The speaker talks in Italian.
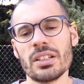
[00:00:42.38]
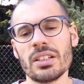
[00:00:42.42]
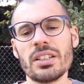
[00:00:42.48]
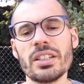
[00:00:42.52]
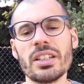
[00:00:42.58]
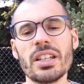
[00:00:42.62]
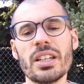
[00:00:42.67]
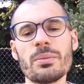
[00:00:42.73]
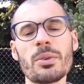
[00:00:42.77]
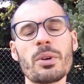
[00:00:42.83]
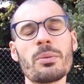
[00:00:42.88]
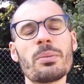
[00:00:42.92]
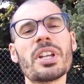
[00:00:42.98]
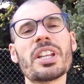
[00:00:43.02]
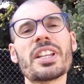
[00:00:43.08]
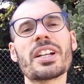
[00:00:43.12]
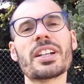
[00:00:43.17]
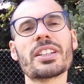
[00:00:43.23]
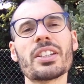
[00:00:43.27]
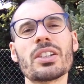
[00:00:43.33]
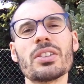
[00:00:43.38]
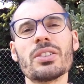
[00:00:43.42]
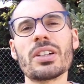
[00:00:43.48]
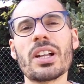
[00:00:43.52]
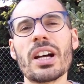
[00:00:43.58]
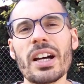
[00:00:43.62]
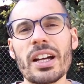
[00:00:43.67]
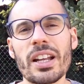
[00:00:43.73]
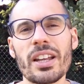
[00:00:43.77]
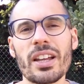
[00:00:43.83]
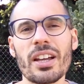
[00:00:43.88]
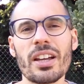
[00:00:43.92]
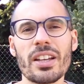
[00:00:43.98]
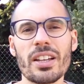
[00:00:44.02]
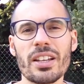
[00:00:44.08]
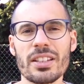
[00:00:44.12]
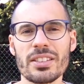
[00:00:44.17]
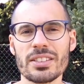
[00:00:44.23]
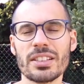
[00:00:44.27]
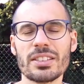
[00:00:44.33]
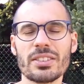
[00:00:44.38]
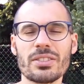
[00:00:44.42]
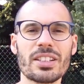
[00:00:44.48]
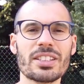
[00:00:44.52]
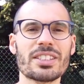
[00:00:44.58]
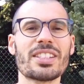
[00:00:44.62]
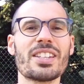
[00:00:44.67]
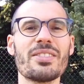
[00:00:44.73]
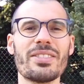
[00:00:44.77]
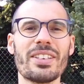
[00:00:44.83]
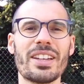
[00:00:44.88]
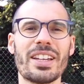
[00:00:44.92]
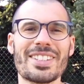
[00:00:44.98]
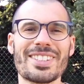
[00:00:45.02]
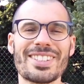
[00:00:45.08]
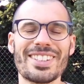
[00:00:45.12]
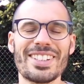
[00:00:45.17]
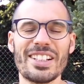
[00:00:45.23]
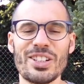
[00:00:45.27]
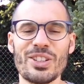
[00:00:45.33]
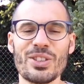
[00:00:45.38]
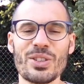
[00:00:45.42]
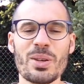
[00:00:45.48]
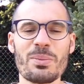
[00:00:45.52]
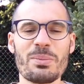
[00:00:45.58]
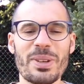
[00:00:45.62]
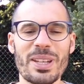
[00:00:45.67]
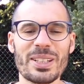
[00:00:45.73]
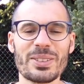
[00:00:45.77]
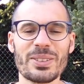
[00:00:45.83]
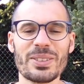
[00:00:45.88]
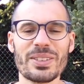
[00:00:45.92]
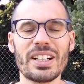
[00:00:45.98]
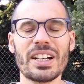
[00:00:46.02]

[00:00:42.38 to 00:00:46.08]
di mobilità articolare. È stata una schifezza, lo ripeto.